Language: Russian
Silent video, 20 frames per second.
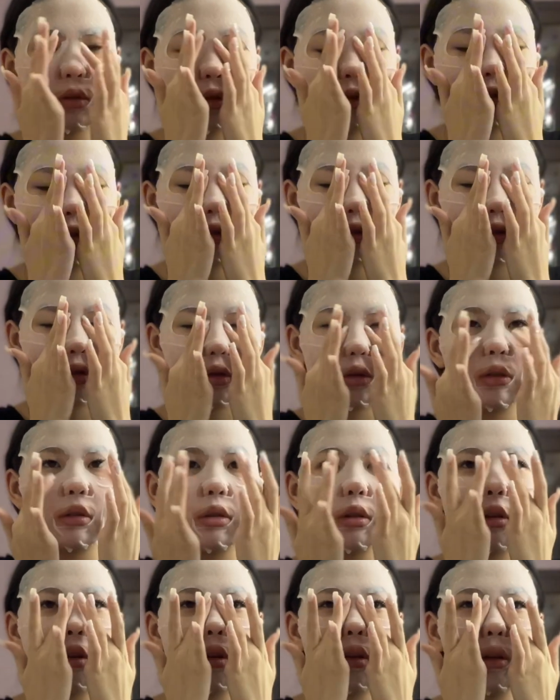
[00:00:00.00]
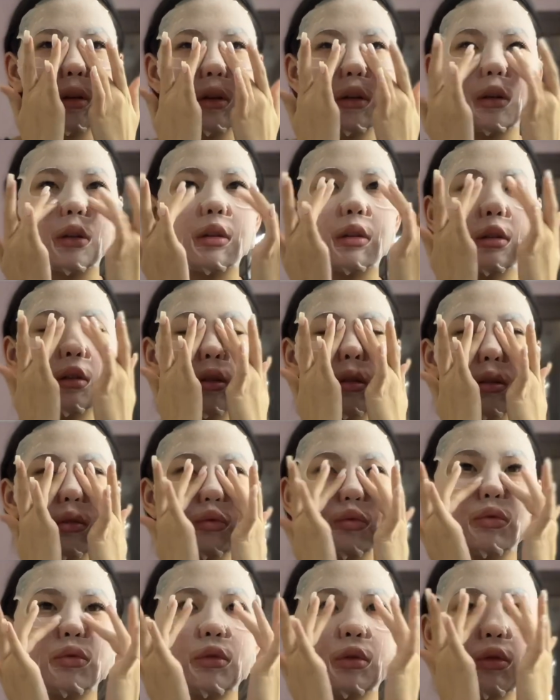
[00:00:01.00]
сейчас. И
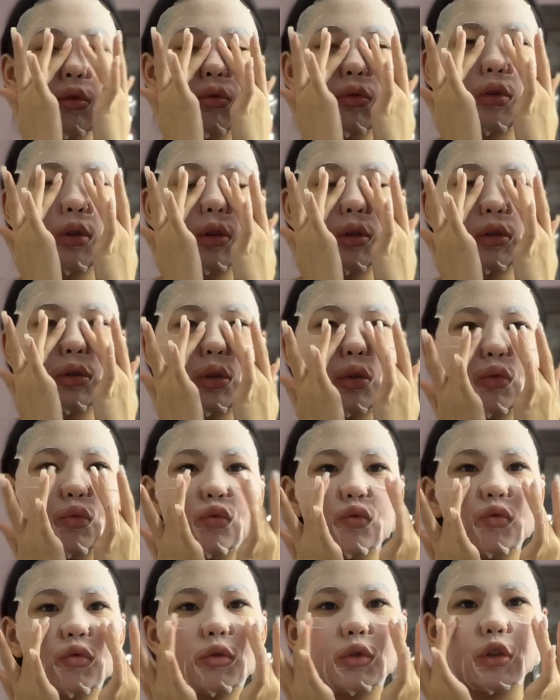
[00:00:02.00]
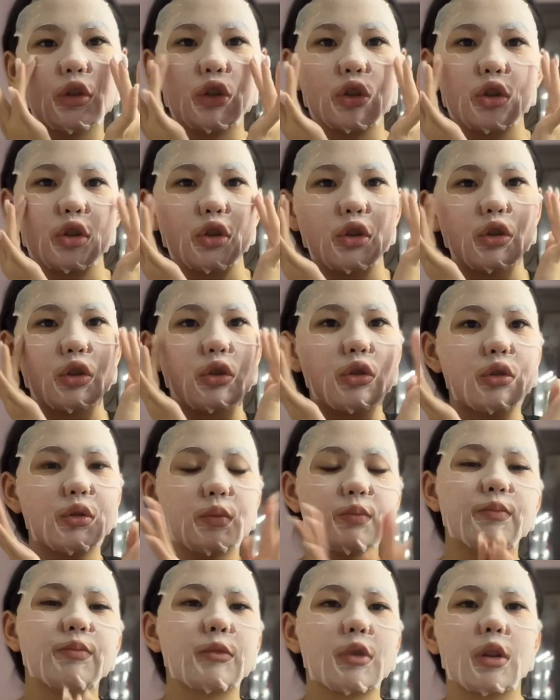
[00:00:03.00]
нужно ее как-то
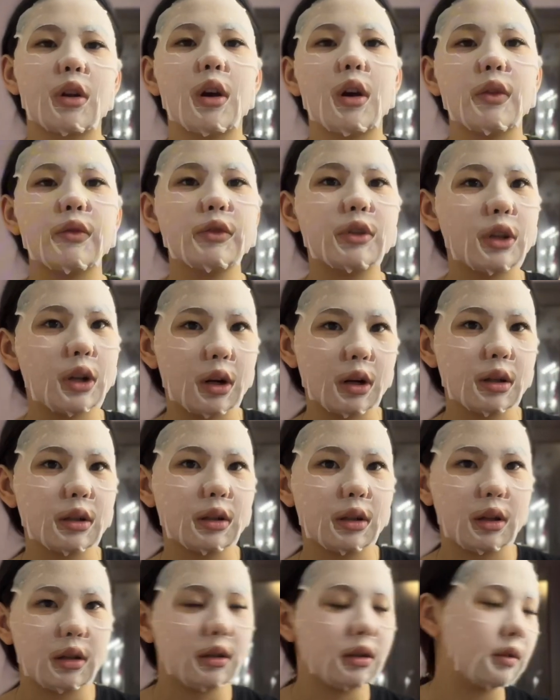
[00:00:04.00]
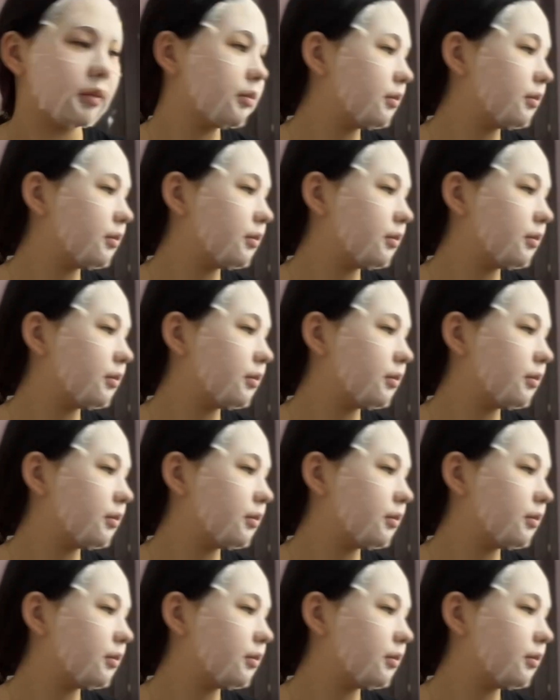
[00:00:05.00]
увлажнять. А вчера, кстати,